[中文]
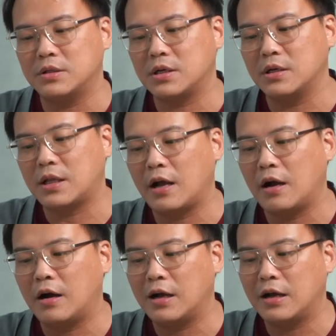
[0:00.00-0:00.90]
这个
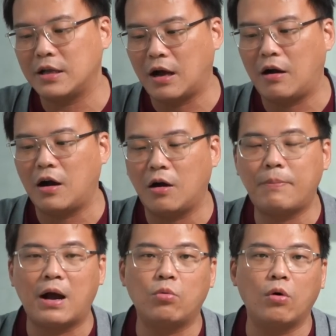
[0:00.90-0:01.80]
家要好好
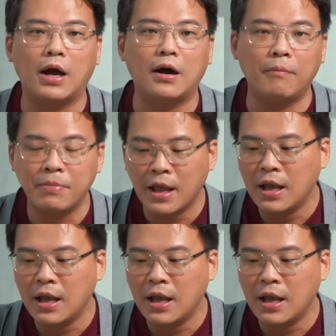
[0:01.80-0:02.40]
把握了啊！